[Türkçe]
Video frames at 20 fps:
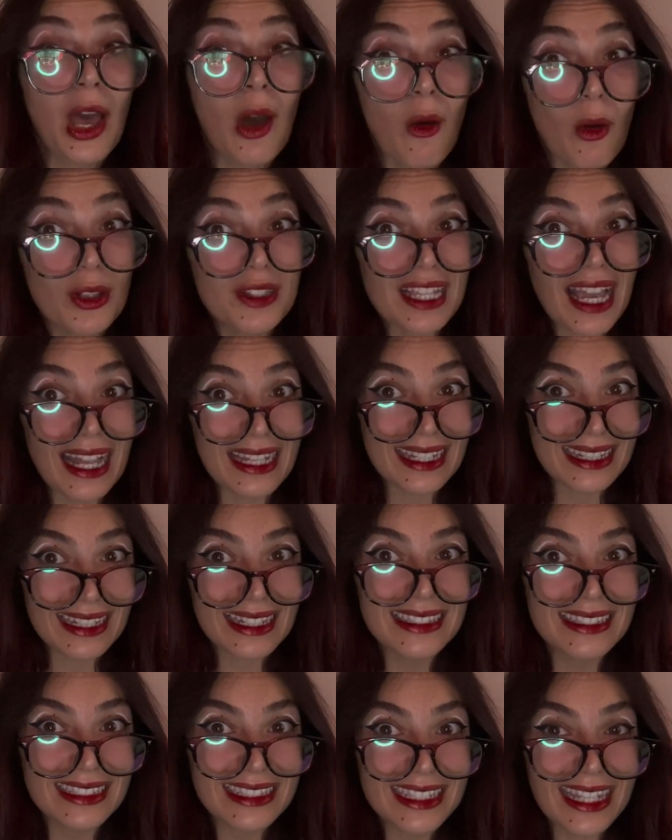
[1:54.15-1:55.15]
Otelde
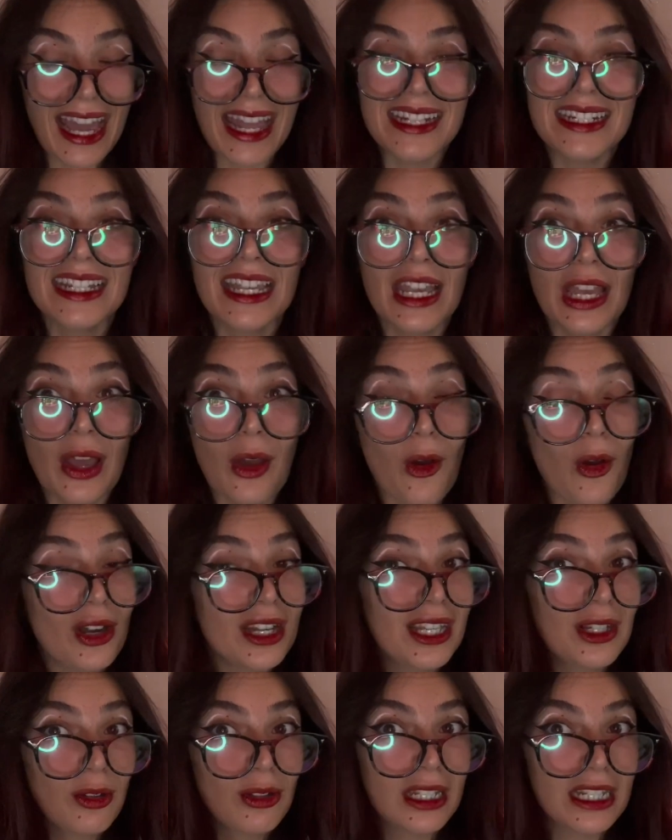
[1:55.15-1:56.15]
kalırken
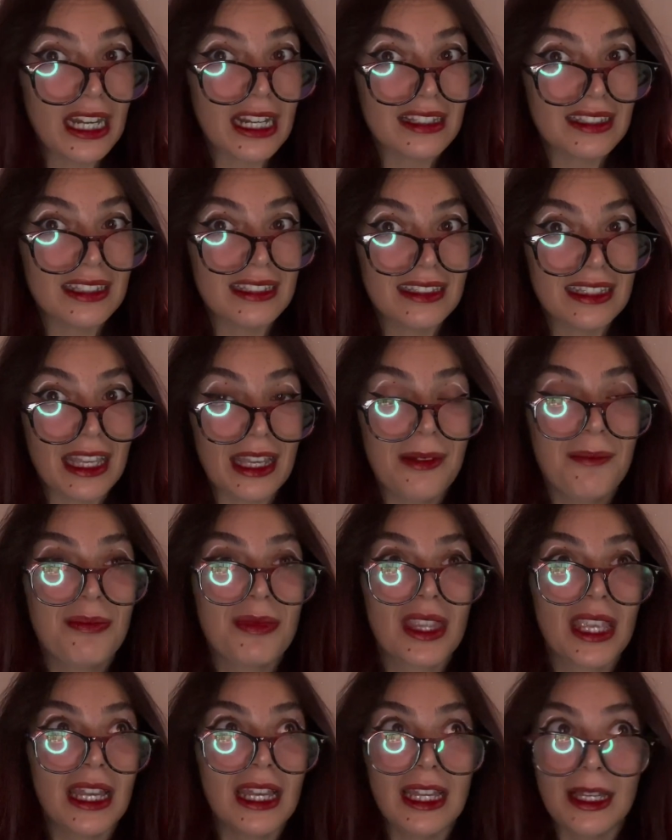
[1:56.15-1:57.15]
örnek olarak size
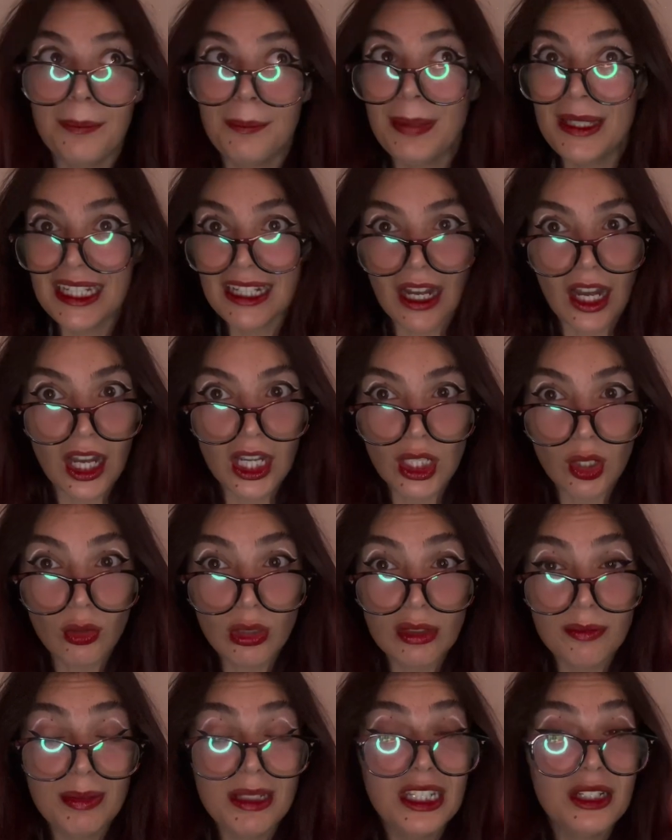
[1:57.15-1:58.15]
e, bir ay
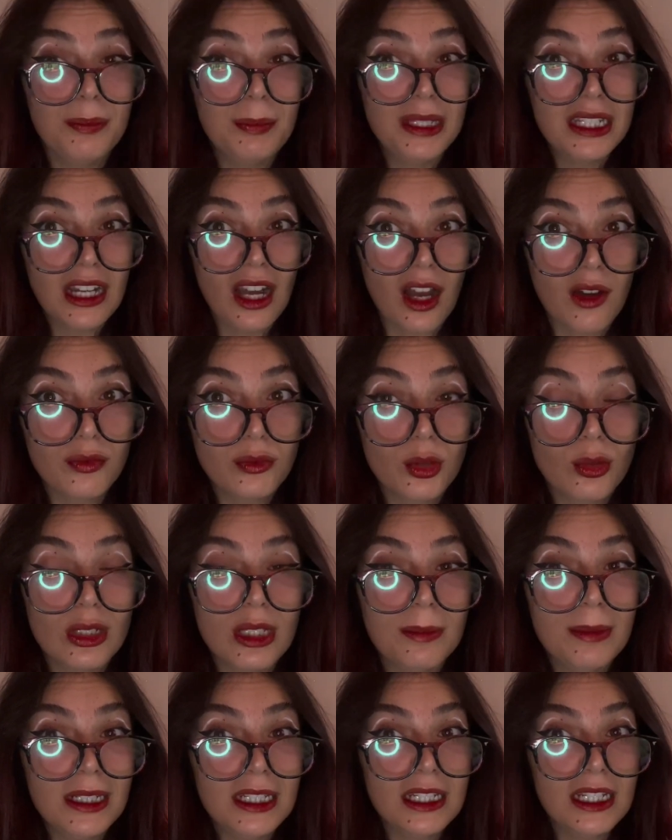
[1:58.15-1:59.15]
olabilir, bir hafta
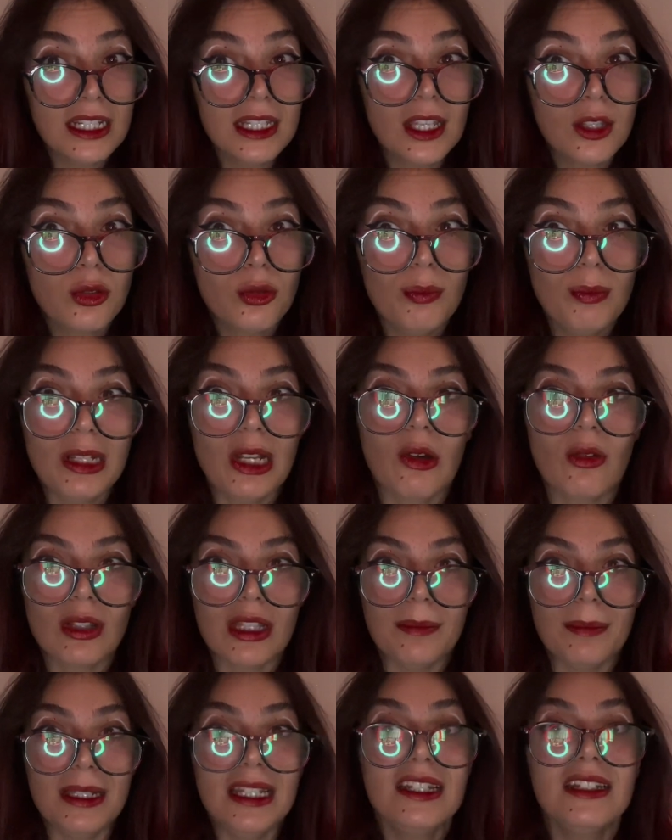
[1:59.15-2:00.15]
olabilir, iki gün bile
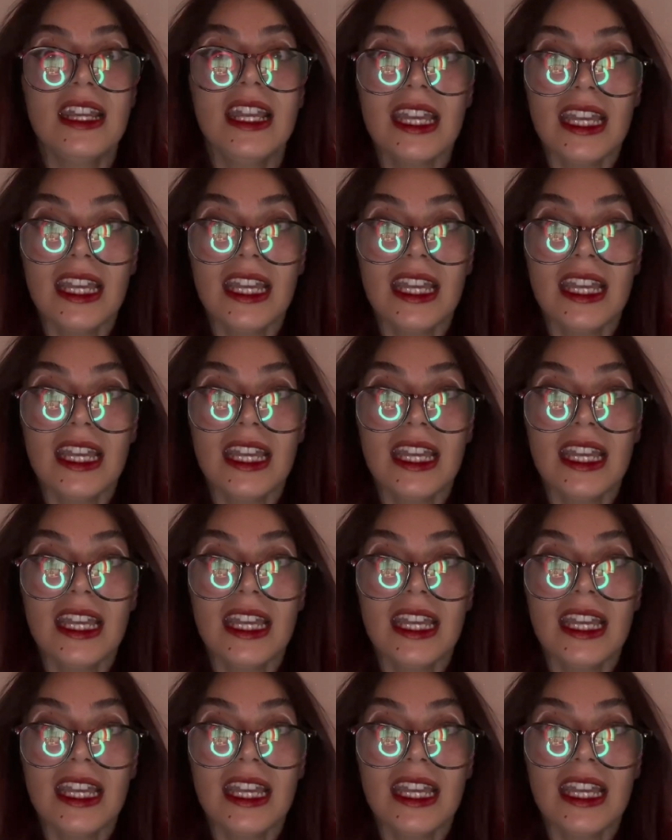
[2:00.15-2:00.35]
olabilir.